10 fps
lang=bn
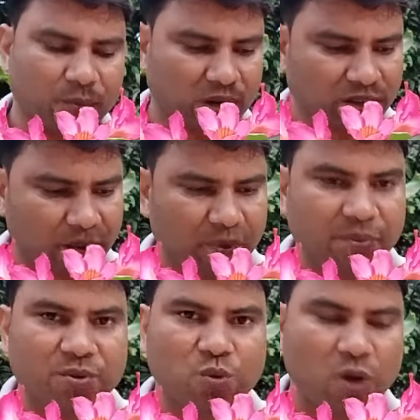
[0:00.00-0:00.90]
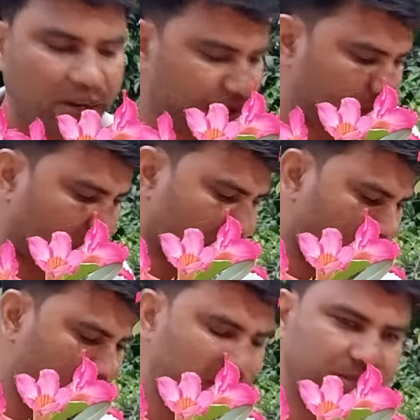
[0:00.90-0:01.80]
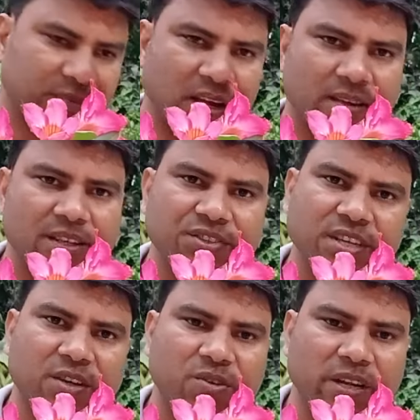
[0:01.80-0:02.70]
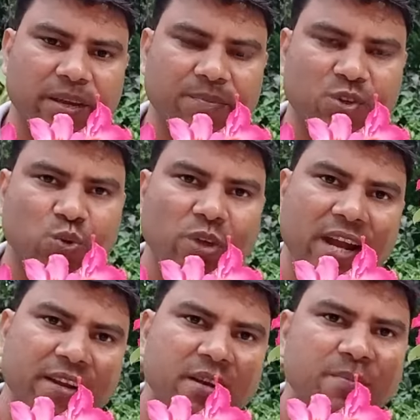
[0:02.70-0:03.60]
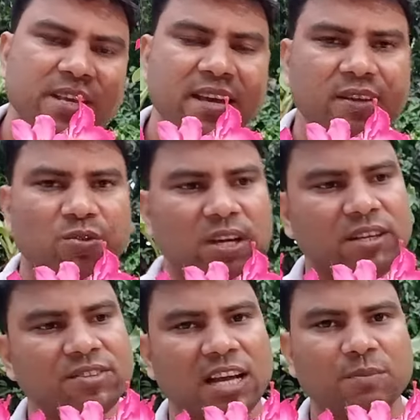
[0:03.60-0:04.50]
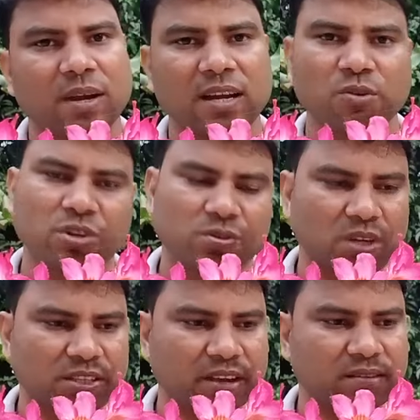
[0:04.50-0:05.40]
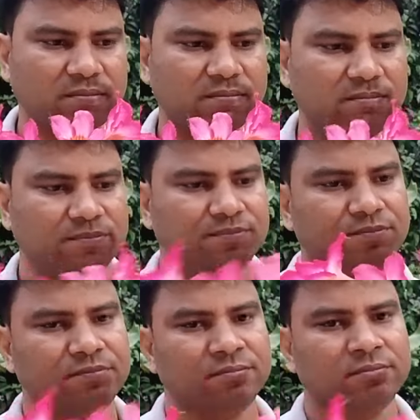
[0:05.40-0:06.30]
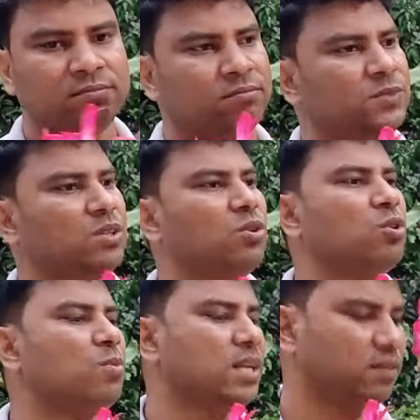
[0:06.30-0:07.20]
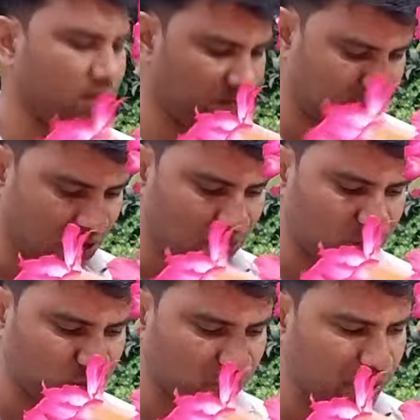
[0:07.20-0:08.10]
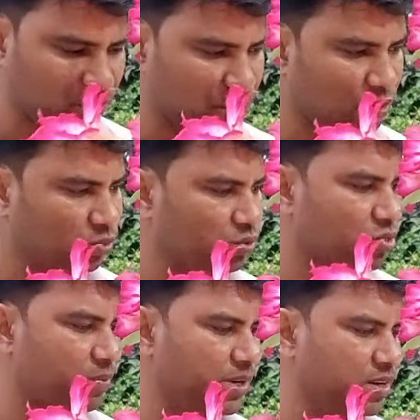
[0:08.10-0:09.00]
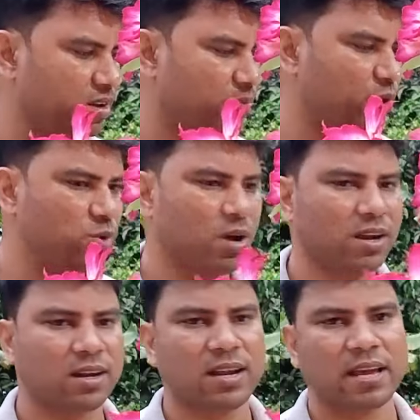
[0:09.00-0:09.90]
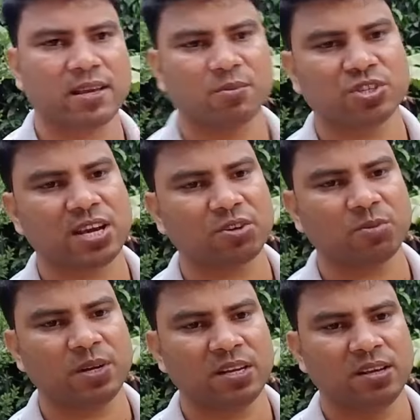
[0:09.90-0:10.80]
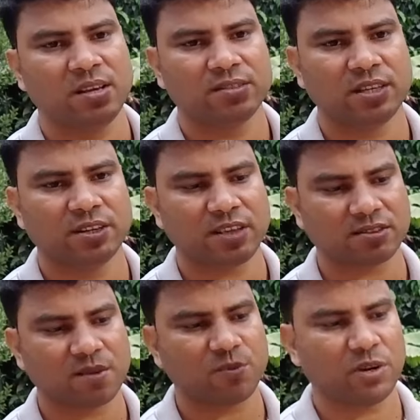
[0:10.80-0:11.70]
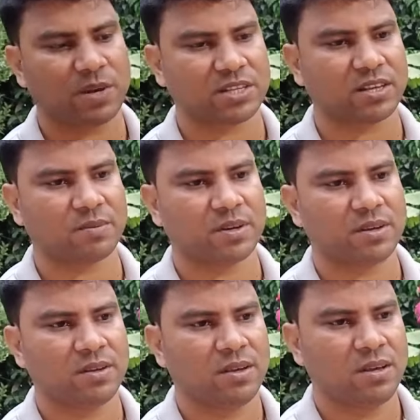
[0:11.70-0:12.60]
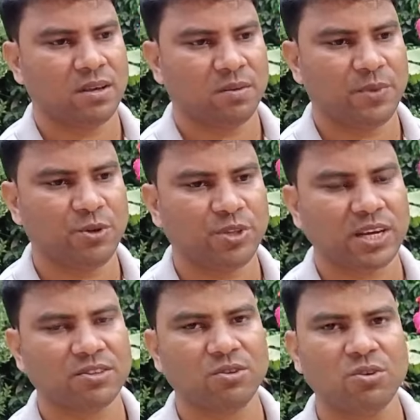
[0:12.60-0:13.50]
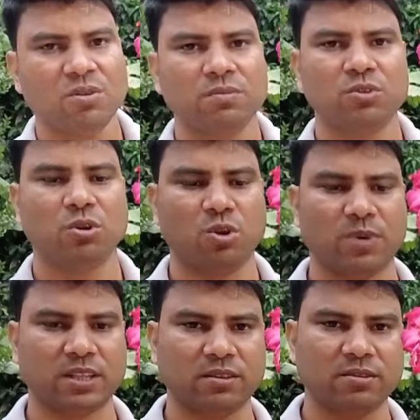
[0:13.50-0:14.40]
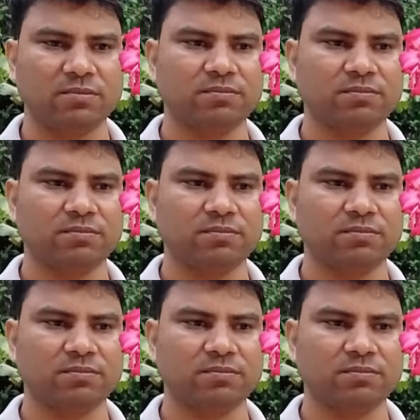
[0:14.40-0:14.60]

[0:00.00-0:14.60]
পাওয়া যায় বিভিন্ন কোয়ালিটির পাওয়া যায় ইচ্ছা করলে শুধু অ্যাডেনিয়াম দিয়ে কিন্তু একটি ছাদ বাগান গড়ে তোলা যায় ধন্যবাদ দেখা হবে নতুন ভিডিওতে নতুন টপিক নিয়ে ভিডিওটি ভালো লাগলে লাইক এবং শেয়ার করবেন চ্যানেলটি সাবস্ক্রাইব করে পাশে থাকবেন ভিডিওটি দেখার জন্য ধন্যবাদ